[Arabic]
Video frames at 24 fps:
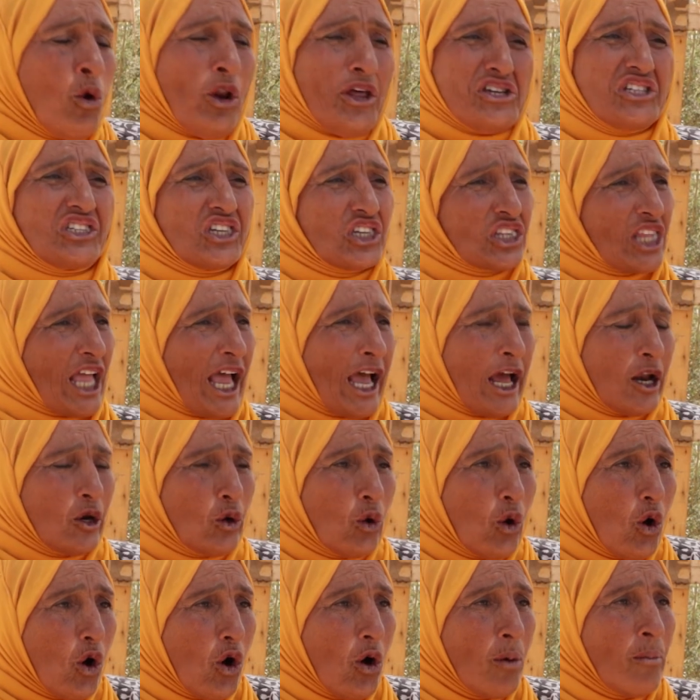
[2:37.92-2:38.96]
ولعيشه
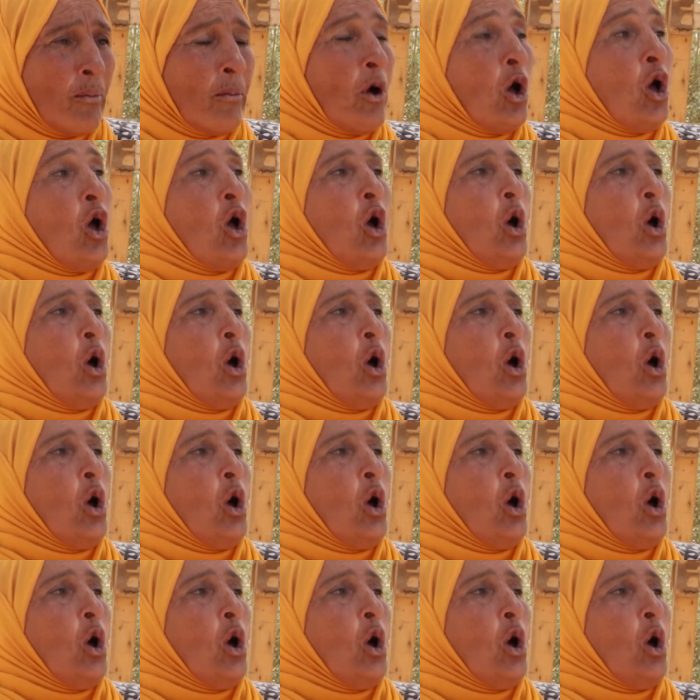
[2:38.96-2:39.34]
اهلهم